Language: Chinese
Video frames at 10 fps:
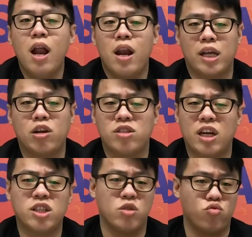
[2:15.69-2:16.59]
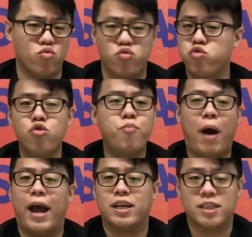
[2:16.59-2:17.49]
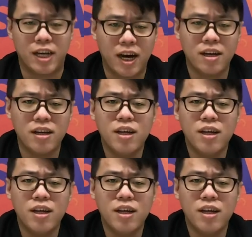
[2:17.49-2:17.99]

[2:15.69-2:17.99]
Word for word: 来到将近五百家，